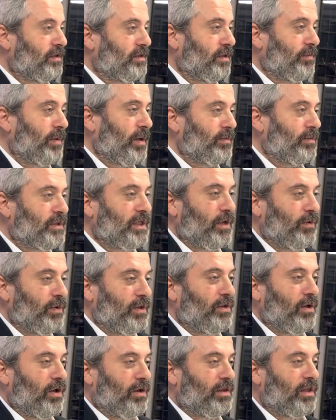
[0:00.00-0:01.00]
même s'il lui
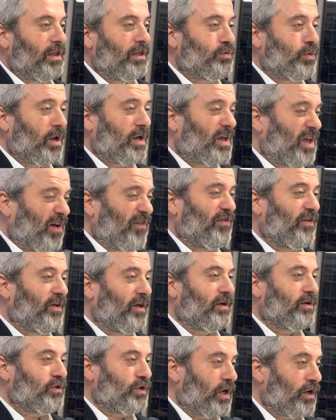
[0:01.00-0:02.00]
donne des oies
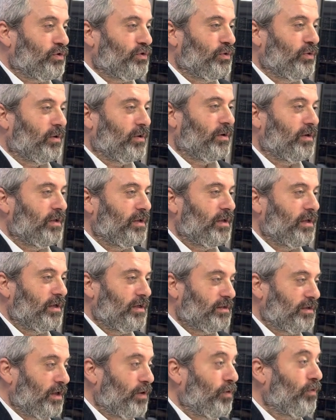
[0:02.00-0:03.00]
gavées chaque jour,
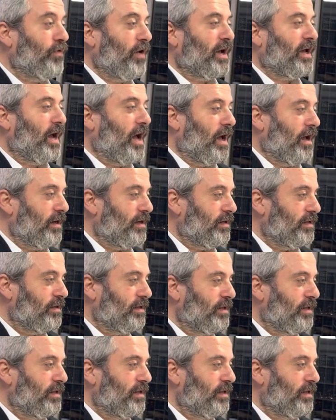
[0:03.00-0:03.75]
c'est le foie gras,